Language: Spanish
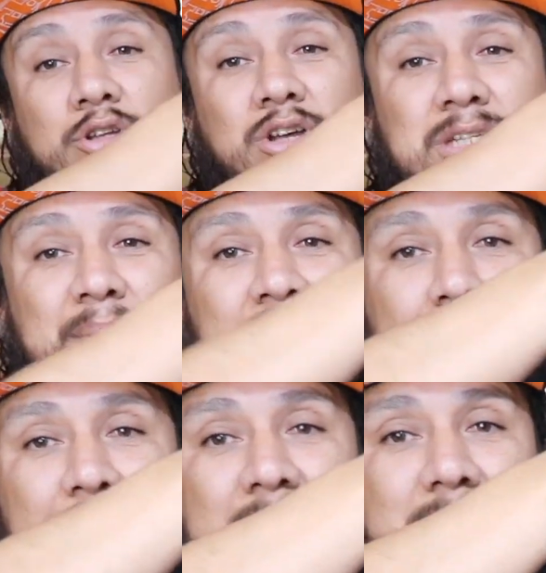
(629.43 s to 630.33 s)
No, sí vale
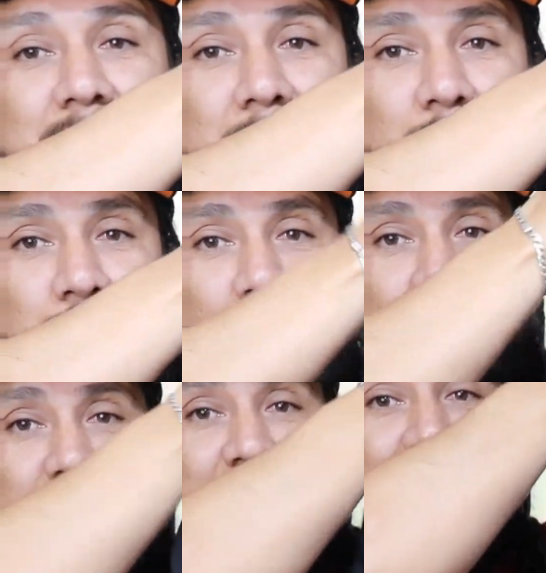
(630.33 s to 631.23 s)
la pena que saquemos
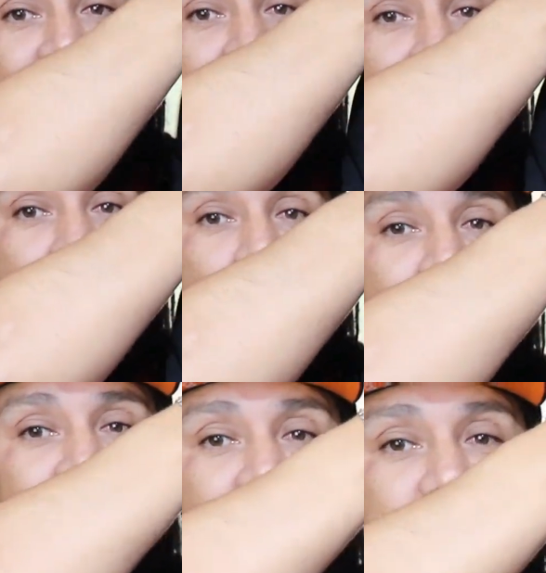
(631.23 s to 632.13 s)
todas. Yo creo
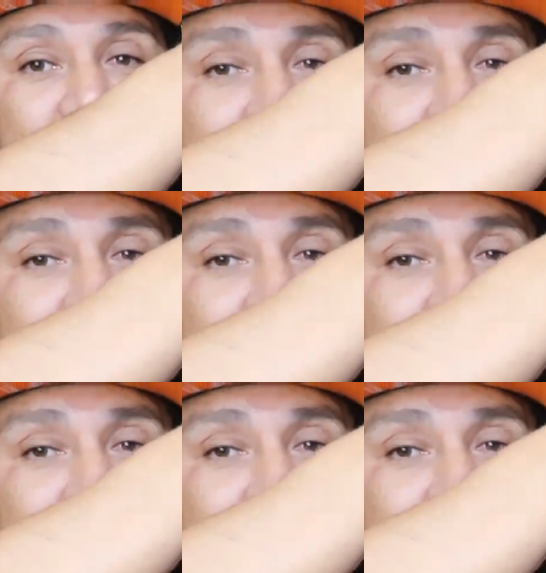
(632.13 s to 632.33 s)
que sí es